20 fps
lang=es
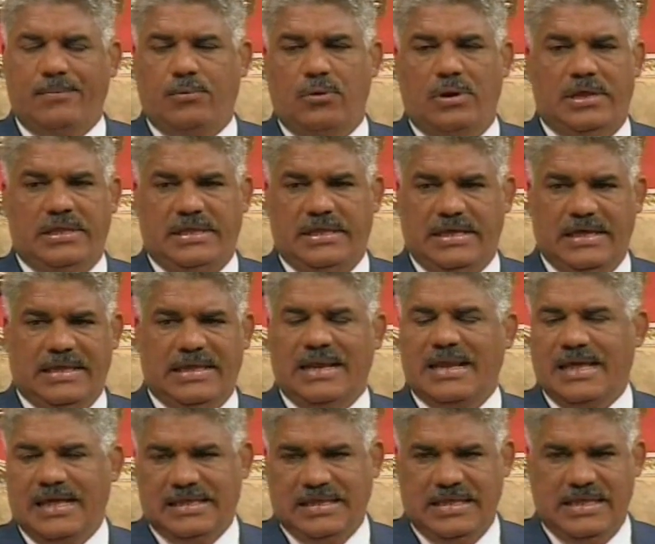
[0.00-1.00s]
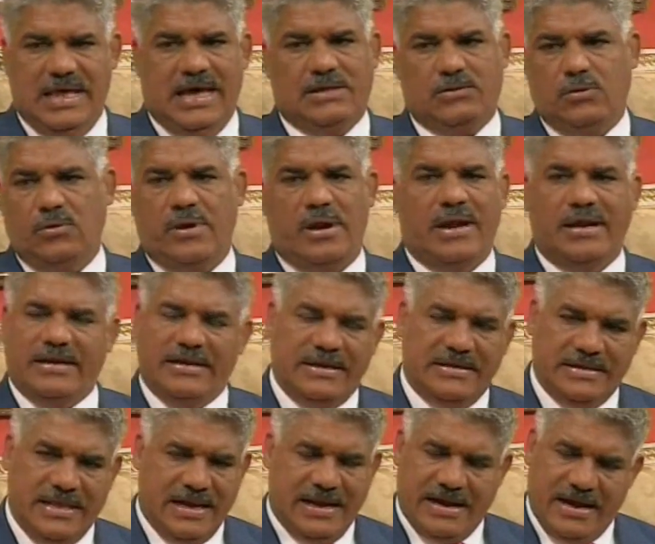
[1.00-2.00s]
política del candidato
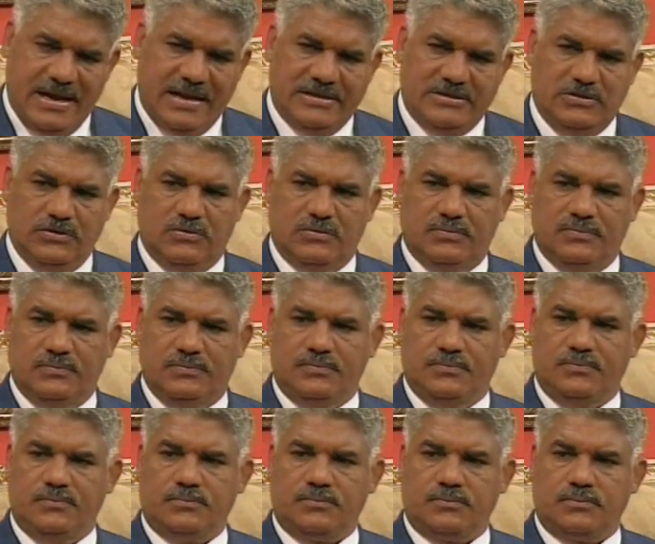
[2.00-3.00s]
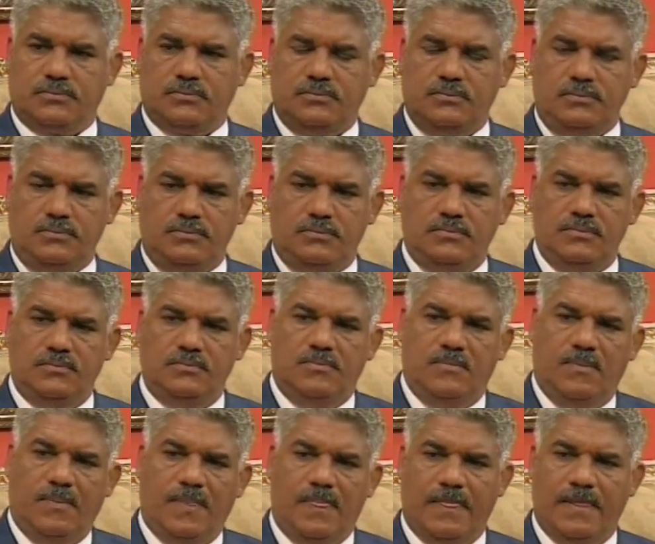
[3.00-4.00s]
de la reelección.
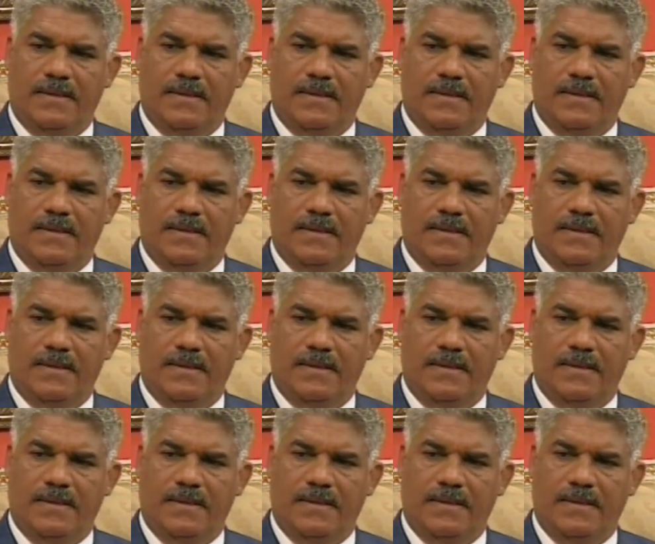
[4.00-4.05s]
Señor